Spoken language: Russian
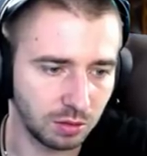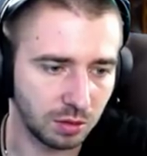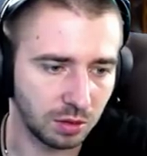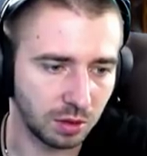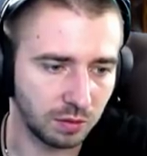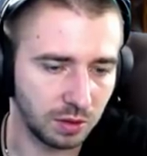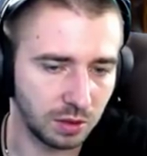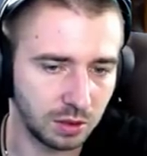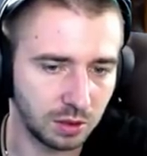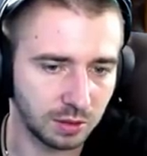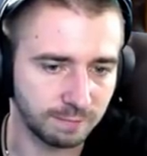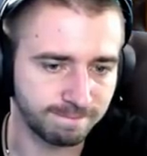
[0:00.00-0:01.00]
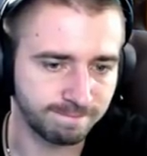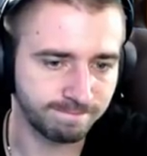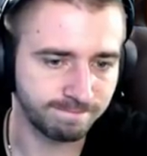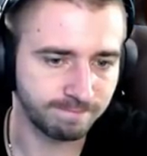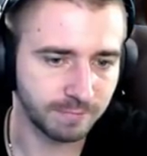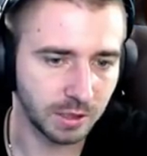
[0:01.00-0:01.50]
ну, как видите,
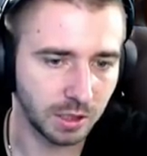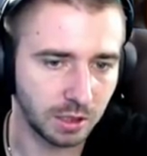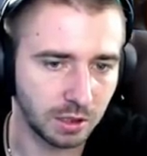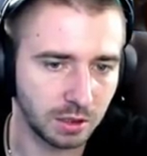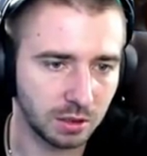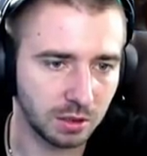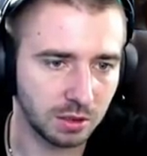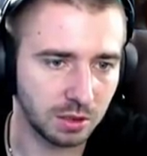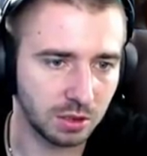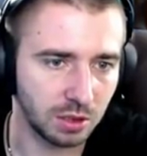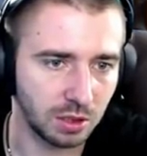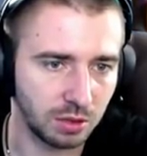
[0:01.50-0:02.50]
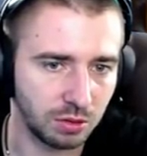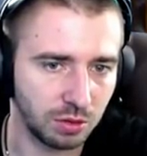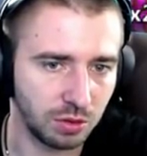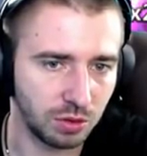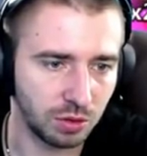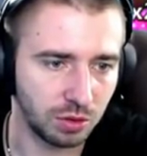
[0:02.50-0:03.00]
к сожалению,
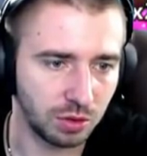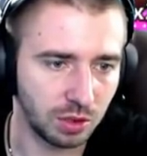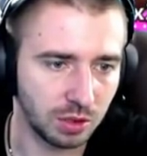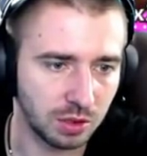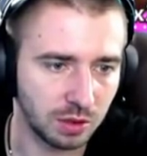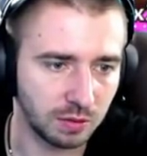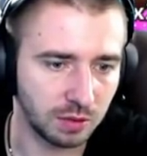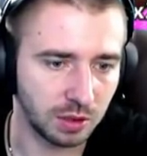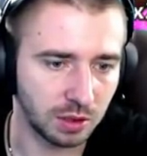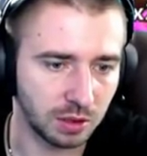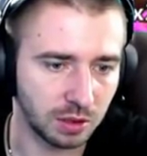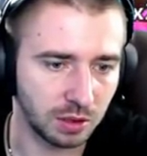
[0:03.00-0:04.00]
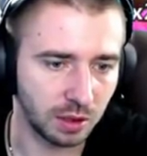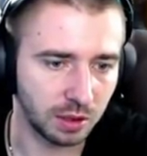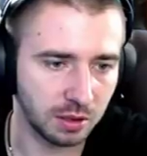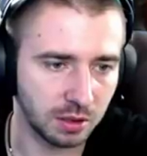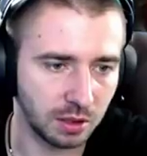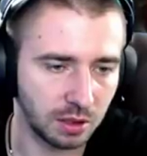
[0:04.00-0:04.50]
ничего интересного нет. Так,
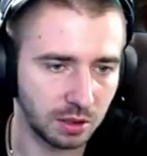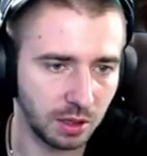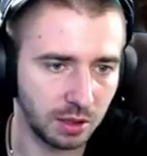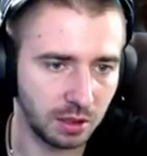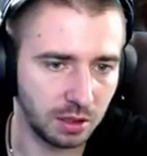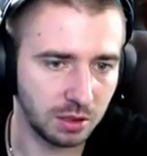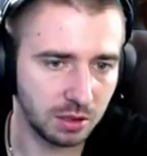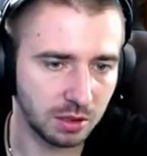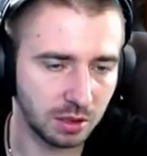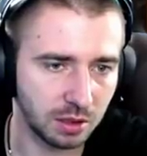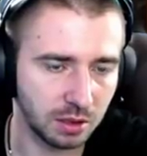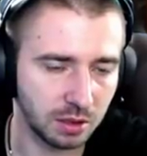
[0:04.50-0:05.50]
заклинательница.